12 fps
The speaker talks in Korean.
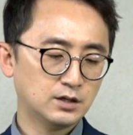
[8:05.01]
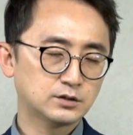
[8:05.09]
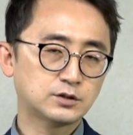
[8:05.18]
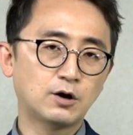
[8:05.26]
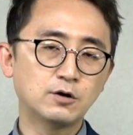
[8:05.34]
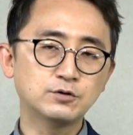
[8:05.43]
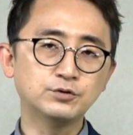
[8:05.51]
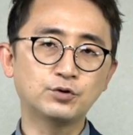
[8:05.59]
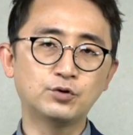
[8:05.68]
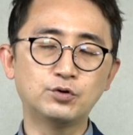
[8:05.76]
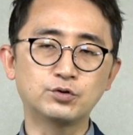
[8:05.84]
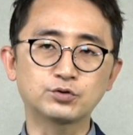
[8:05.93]

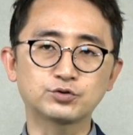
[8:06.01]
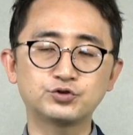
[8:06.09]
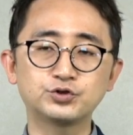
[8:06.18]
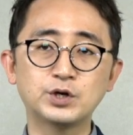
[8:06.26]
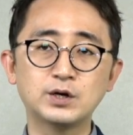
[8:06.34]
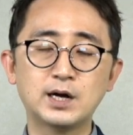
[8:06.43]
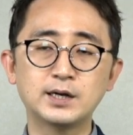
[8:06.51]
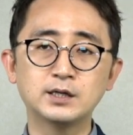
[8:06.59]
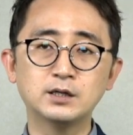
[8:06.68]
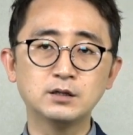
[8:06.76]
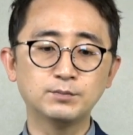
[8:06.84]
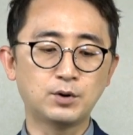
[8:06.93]
적으로
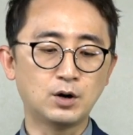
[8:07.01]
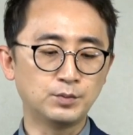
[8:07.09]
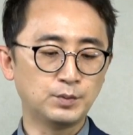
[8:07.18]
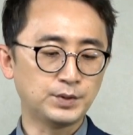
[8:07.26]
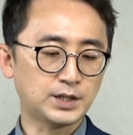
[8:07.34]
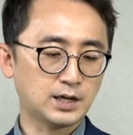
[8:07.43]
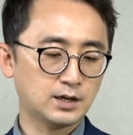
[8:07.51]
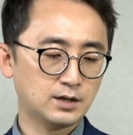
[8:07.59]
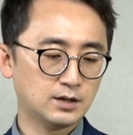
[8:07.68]
규정하는 법입니다.